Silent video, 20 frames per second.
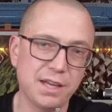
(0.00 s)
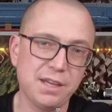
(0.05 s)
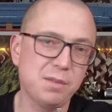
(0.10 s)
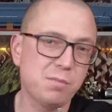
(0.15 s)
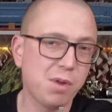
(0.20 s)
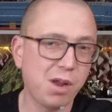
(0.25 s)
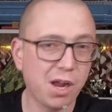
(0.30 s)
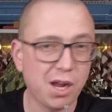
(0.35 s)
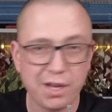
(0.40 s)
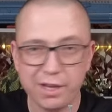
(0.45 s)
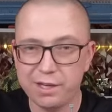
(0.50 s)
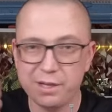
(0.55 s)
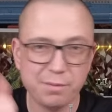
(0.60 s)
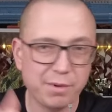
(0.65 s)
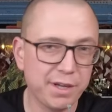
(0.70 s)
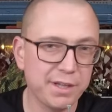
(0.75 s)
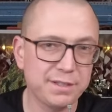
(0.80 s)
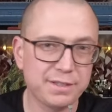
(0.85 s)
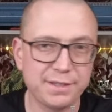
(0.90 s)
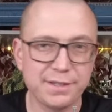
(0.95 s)
alle bei
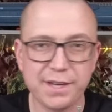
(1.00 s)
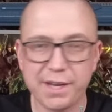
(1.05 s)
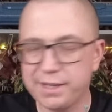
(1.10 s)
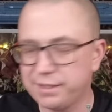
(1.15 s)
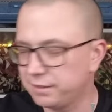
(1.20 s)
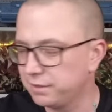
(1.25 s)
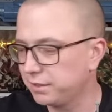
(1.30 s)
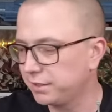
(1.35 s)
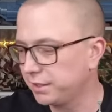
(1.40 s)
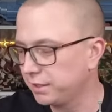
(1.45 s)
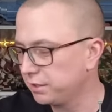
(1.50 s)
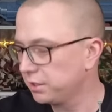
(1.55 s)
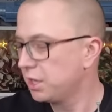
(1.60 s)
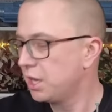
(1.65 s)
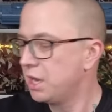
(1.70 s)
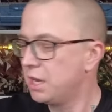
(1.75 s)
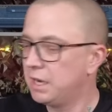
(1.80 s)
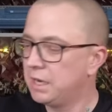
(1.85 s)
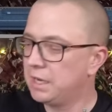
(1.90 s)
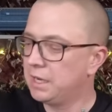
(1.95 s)
einem einzelnen Händler kriegt.
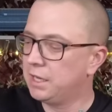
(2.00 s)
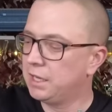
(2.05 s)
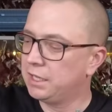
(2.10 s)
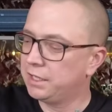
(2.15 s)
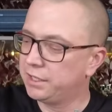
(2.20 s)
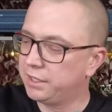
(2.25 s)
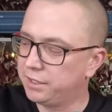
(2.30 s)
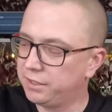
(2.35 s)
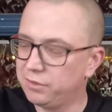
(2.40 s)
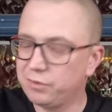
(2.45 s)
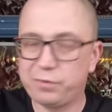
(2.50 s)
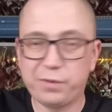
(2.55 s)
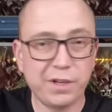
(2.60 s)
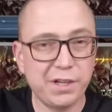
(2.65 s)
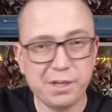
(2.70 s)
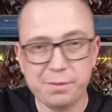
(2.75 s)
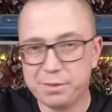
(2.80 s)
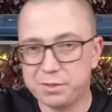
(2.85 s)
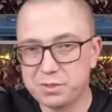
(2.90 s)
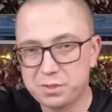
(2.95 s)
Hier hinten
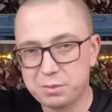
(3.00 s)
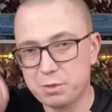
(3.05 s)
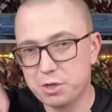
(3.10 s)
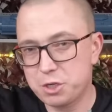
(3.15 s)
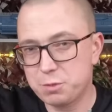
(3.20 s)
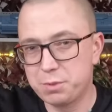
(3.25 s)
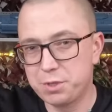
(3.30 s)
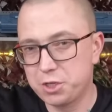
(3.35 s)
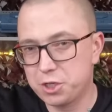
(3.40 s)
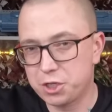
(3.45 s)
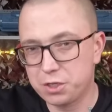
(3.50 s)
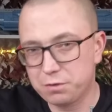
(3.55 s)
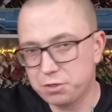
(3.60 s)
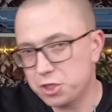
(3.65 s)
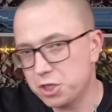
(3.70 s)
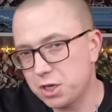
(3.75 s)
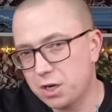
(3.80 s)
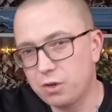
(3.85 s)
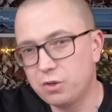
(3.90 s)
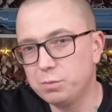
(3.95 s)
fehlen nämlich zum Beispiel die
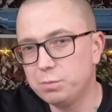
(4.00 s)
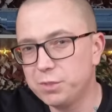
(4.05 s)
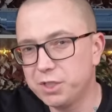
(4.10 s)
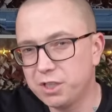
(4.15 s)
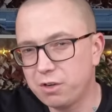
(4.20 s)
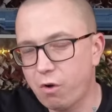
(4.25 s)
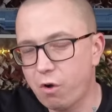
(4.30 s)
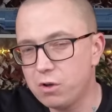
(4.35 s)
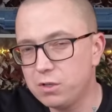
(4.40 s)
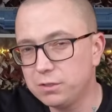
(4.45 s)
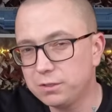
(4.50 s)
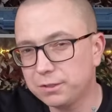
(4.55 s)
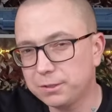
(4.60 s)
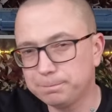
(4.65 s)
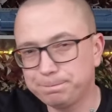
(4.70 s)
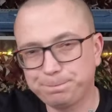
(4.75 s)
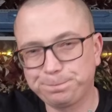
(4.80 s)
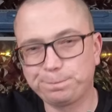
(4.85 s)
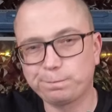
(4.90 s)
Schiffsschrauben in Gold.